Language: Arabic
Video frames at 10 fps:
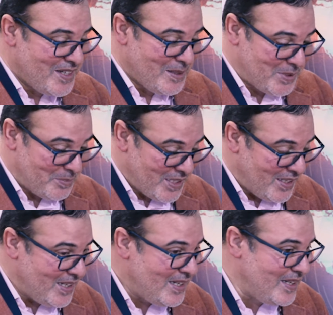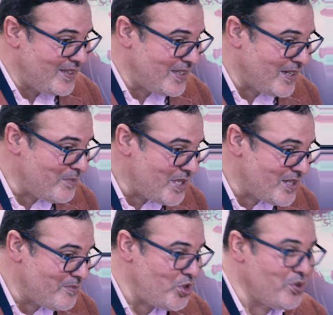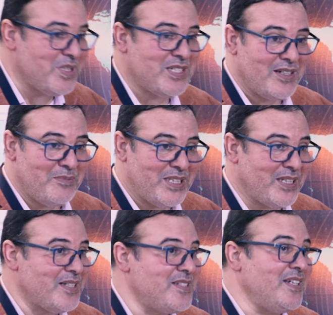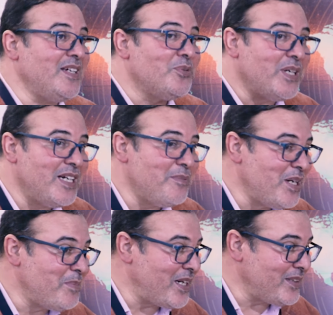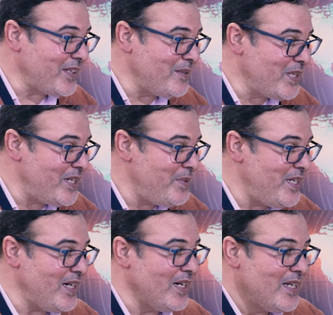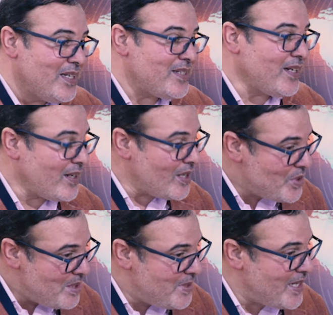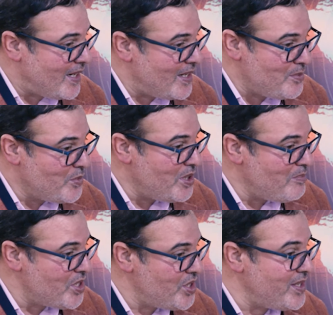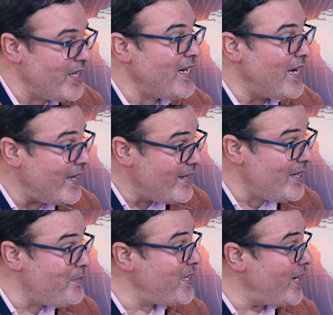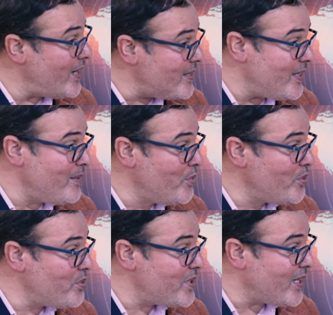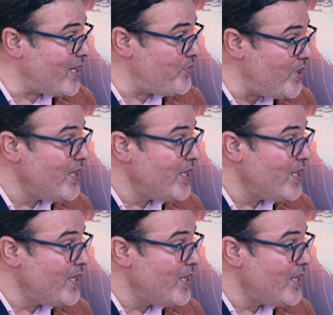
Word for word: بطبيعه الحال عندنا من تنمشيو مثلا لمنطقه زعير وغيرها من المناطق المغربيه تلقاو ابداعات مهمه جدا هذه الابداعات هذا الموروث الثقافي